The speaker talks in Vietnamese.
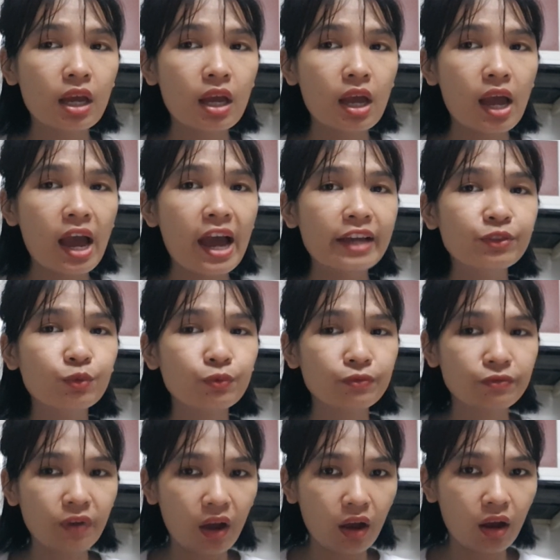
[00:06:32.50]
hai chục
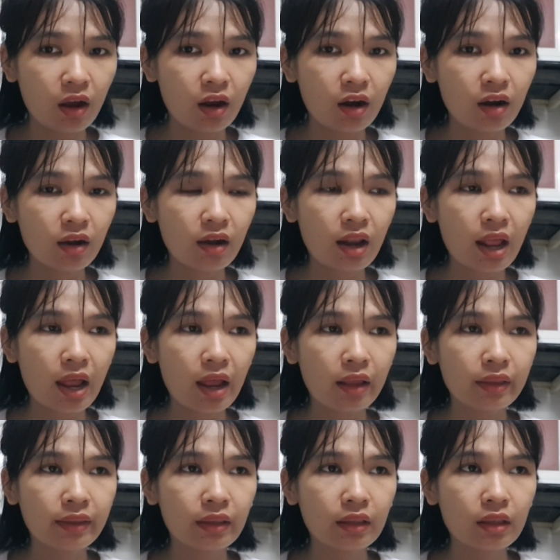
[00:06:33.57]
phần là
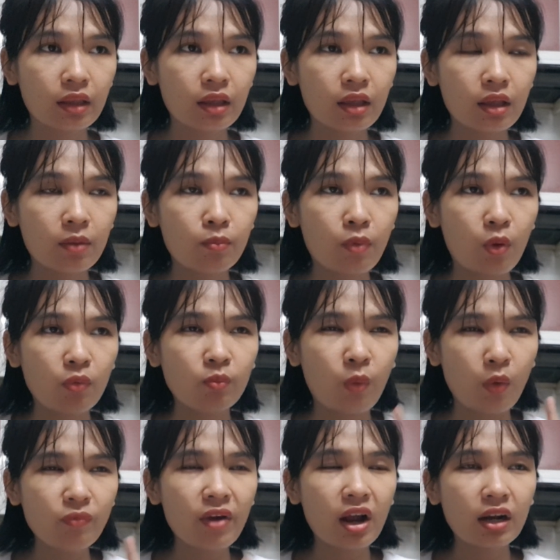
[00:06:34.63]
mỗi
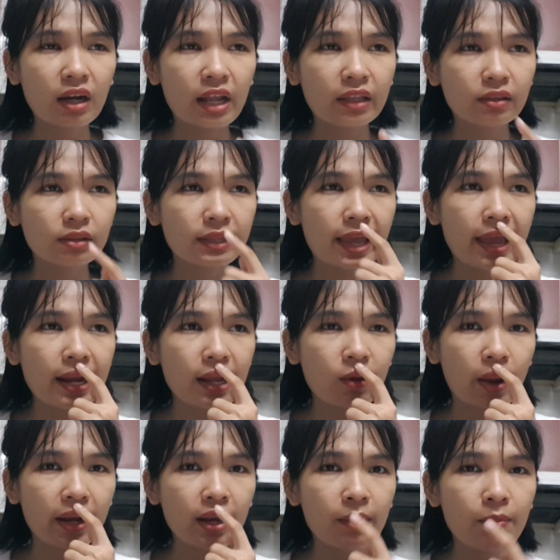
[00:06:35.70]
mỗi phần là giá là
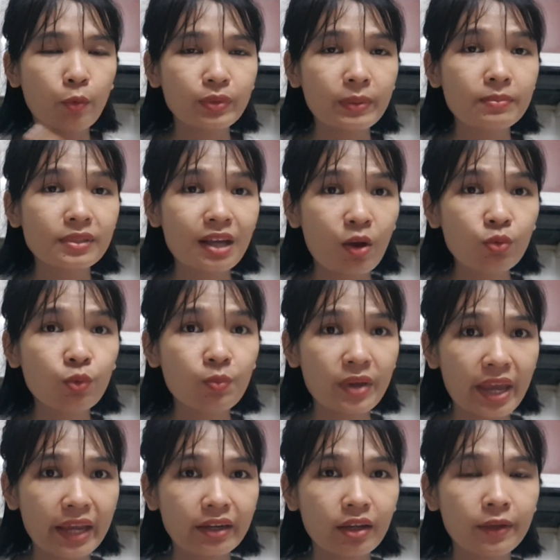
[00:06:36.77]
khoảng là 160
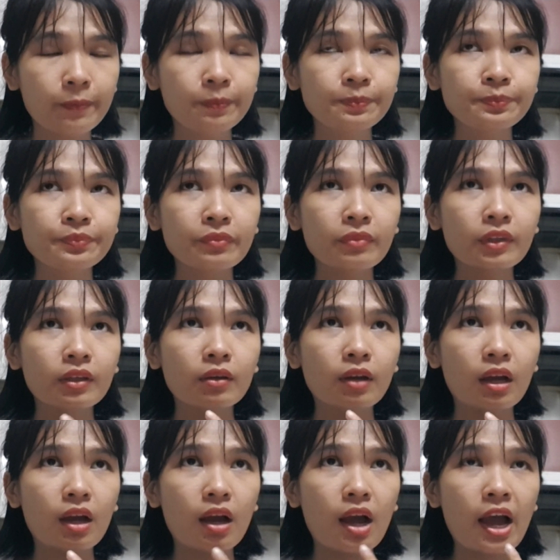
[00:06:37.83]
ngàn đi
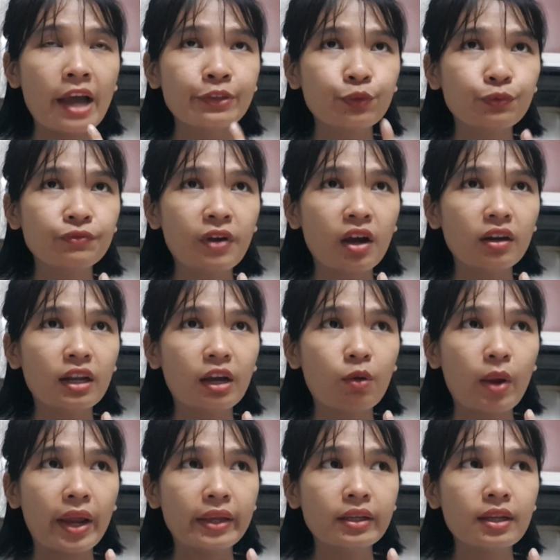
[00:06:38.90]
ờ, hai uh, chục phần là
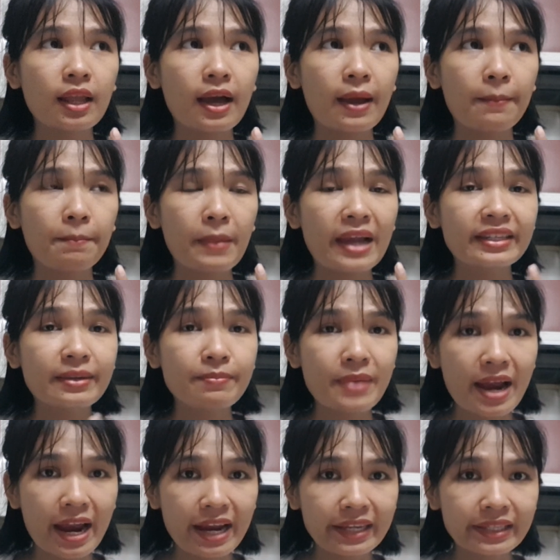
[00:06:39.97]
khoảng là
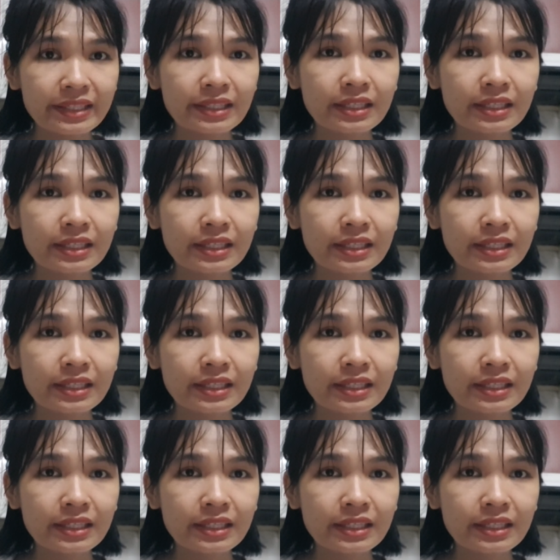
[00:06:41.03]
320